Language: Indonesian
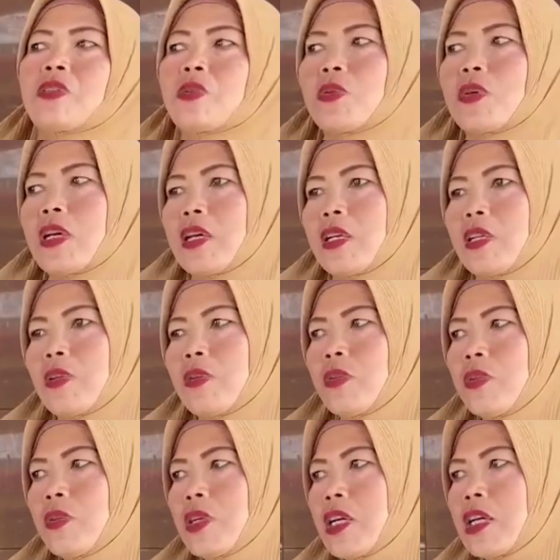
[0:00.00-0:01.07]
Sudah itu
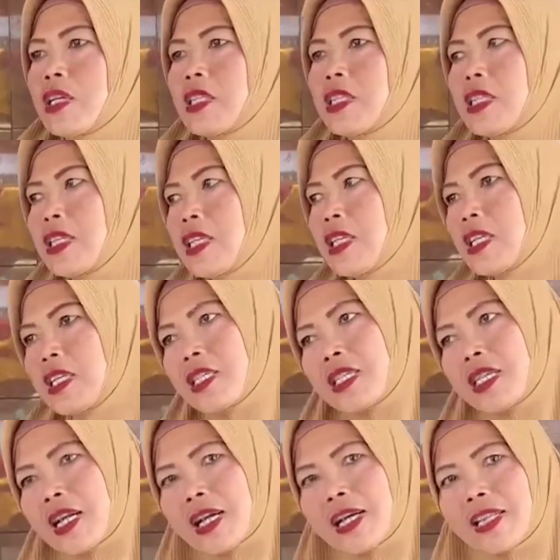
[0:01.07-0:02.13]
di sini
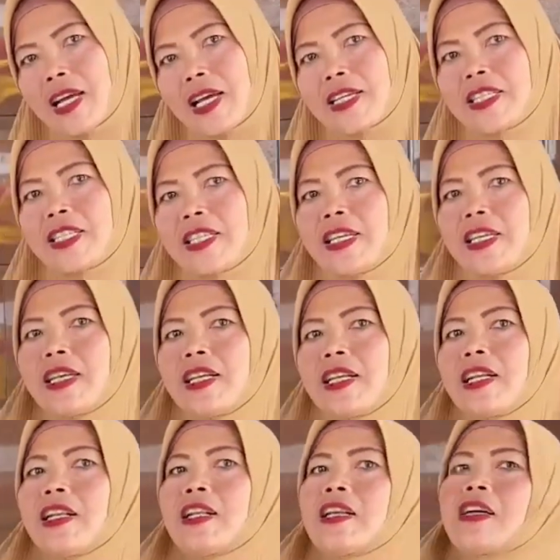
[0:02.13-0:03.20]
disediakan takjil
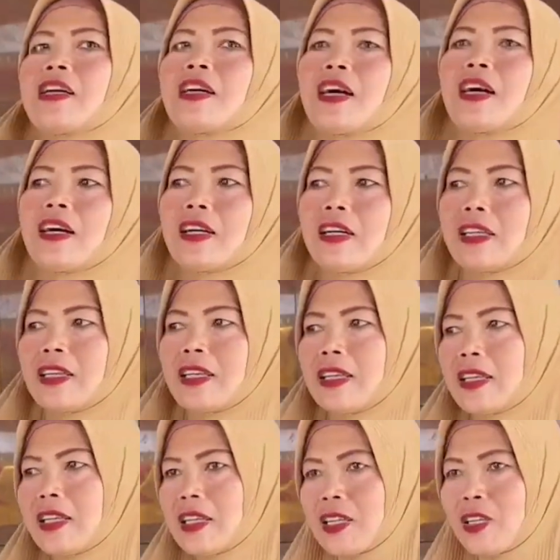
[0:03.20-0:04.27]

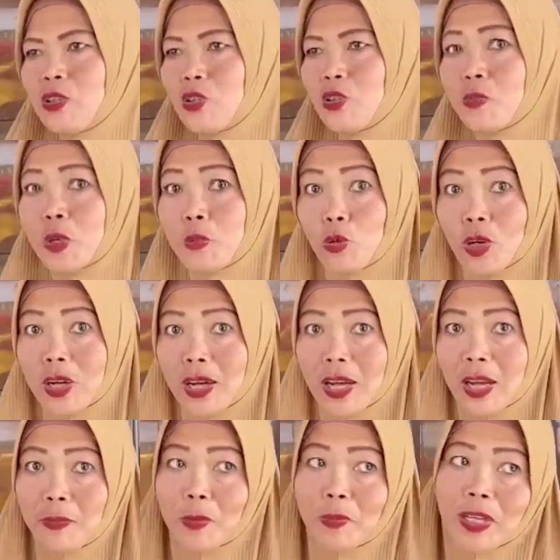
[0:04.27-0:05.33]
uh, untuk
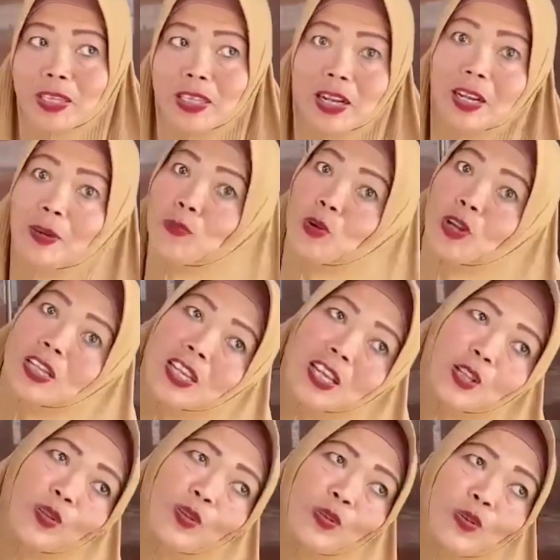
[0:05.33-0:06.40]
berbuka, membatalkan puasa
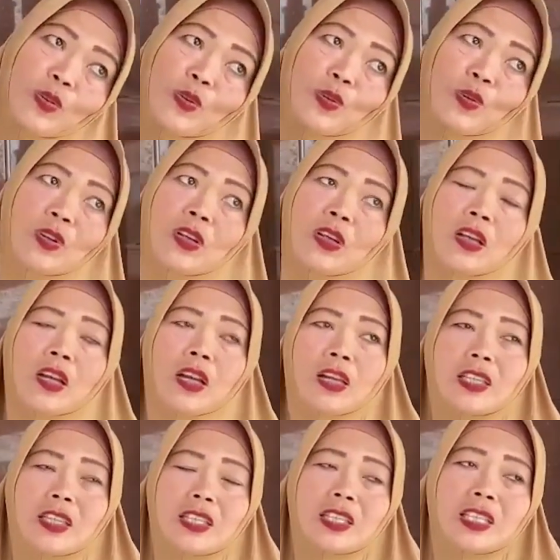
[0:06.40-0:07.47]
itu
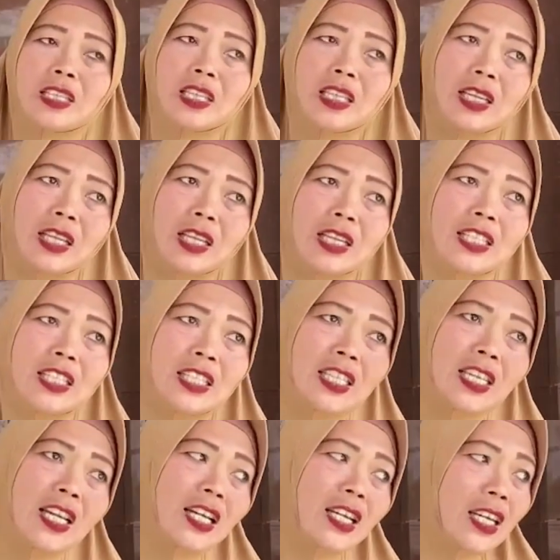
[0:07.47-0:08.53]
di sini
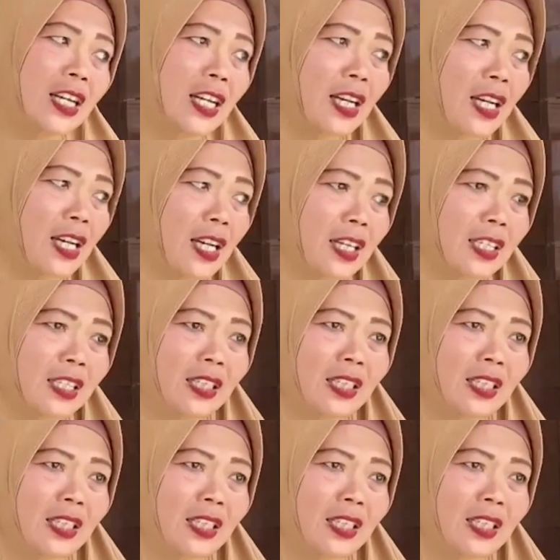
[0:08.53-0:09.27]
disediakan